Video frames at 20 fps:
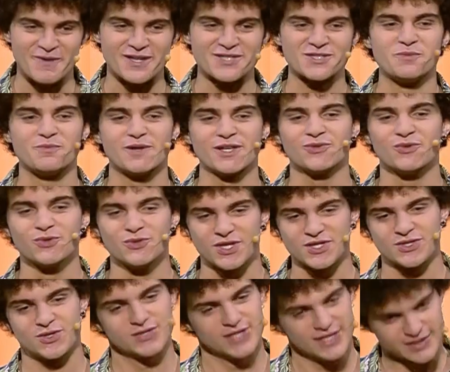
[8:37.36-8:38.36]
ma soprattutto
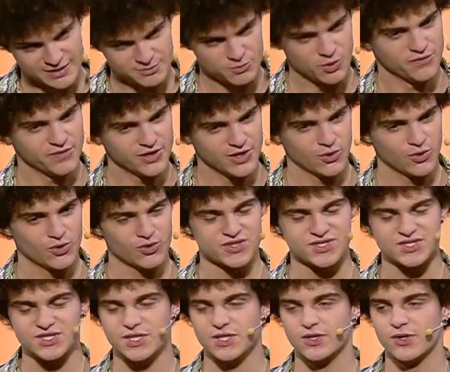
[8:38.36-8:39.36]
ascoltate il mio vero
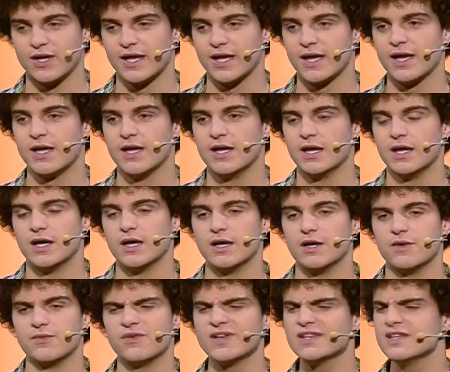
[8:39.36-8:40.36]
consiglio che è
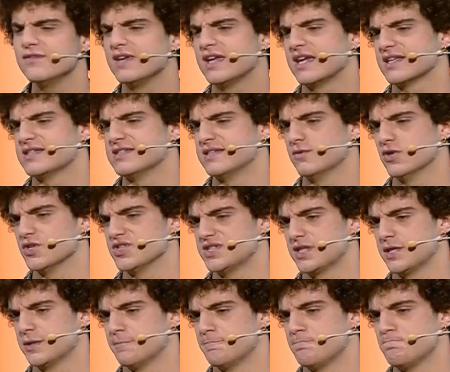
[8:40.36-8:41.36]
eh, fatevi i cazzi
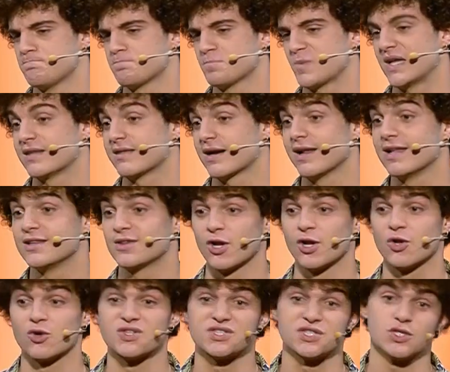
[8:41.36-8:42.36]
vostri, che tra l'altro è
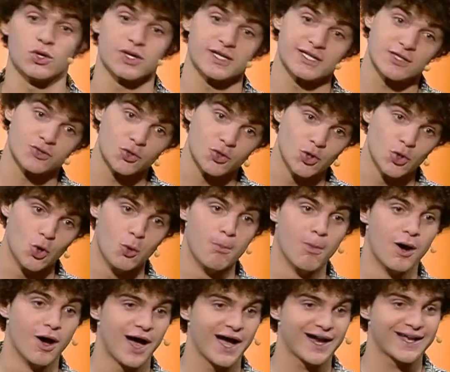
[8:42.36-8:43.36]
il consiglio che ha dato
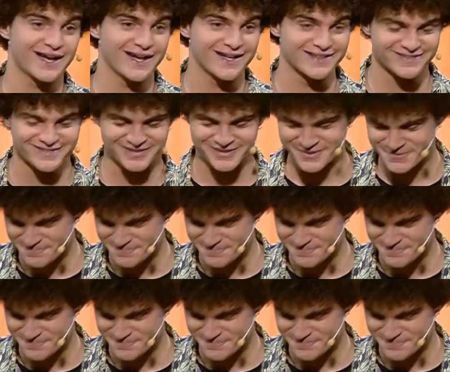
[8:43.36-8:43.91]
Hume a Kant.